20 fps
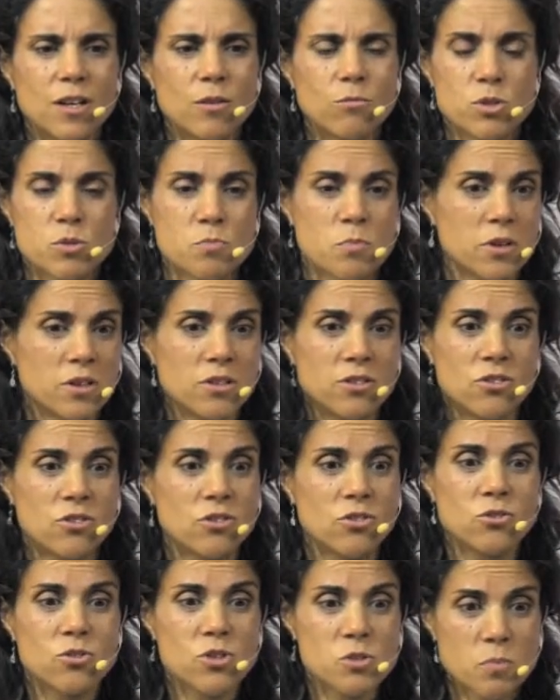Pues, pues
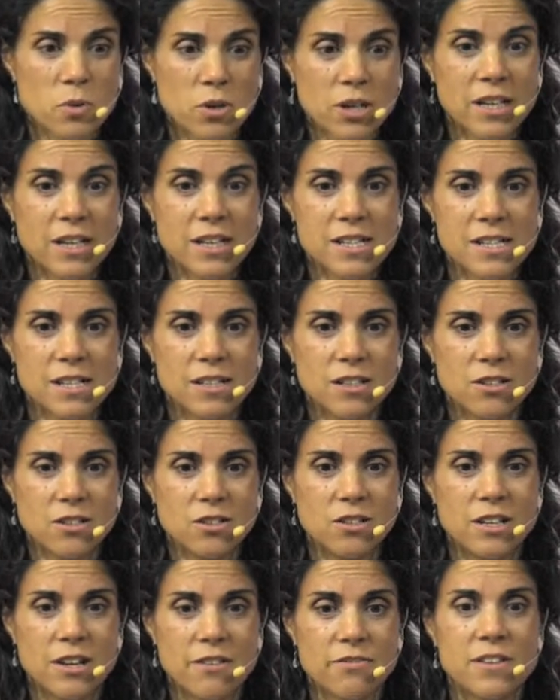no, es porque
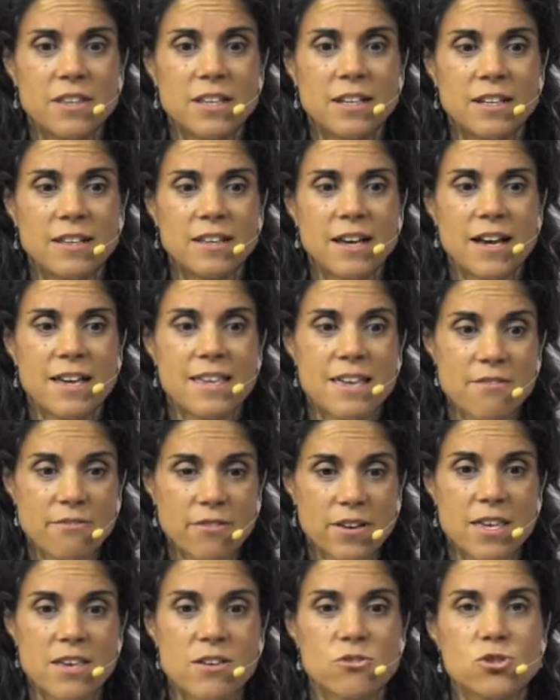la fidelidad haya
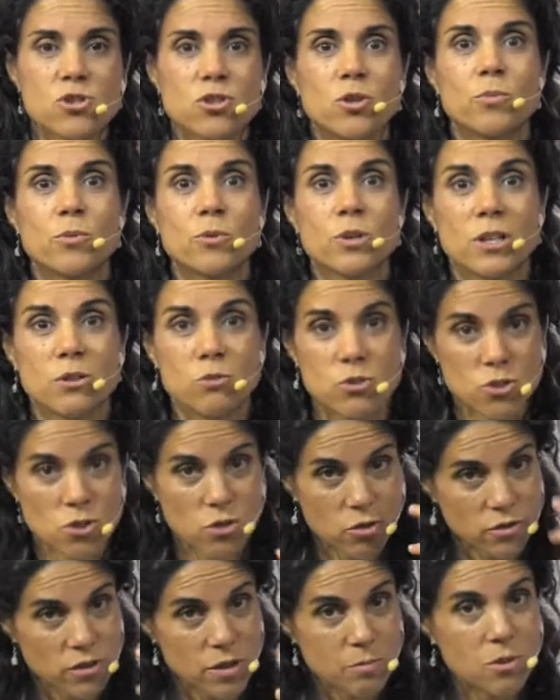fallado, sino porque nuestro
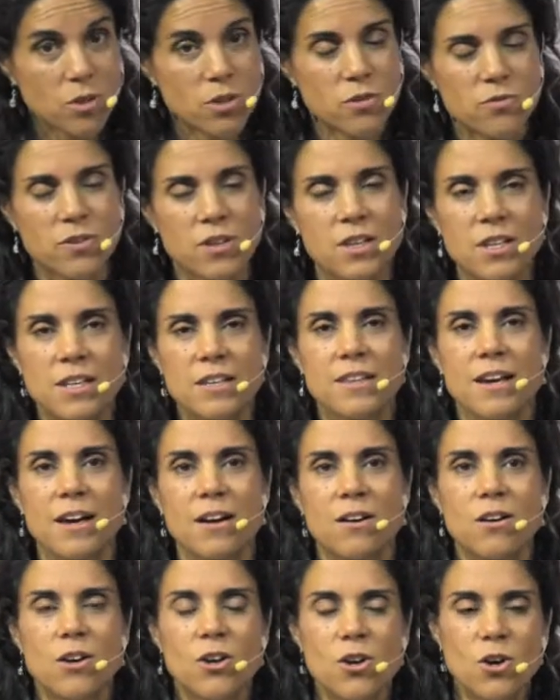concepto de
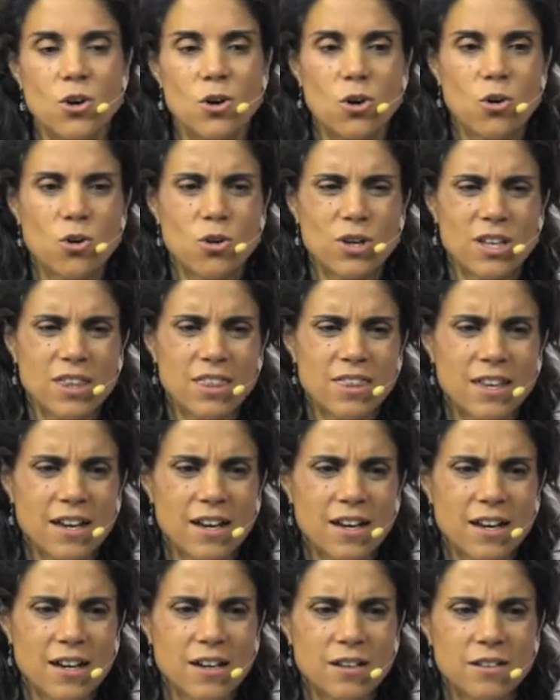fidelidad o
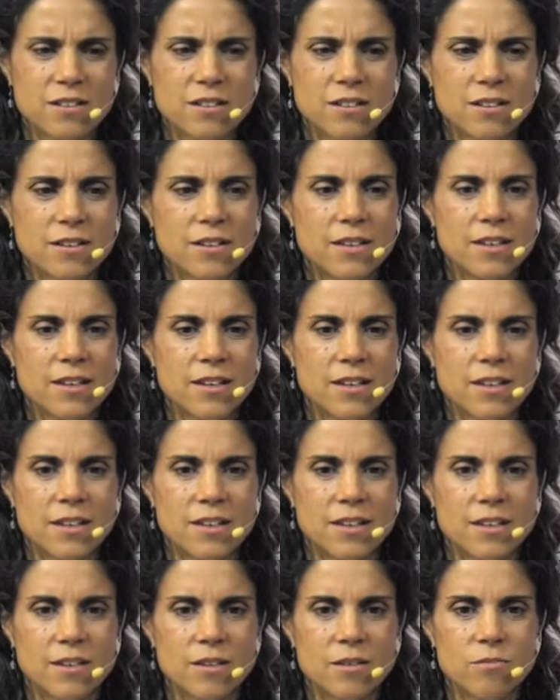quizá
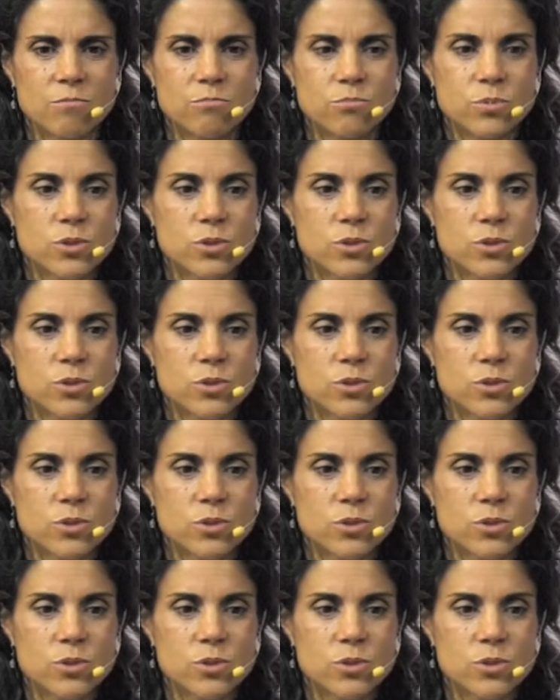eh,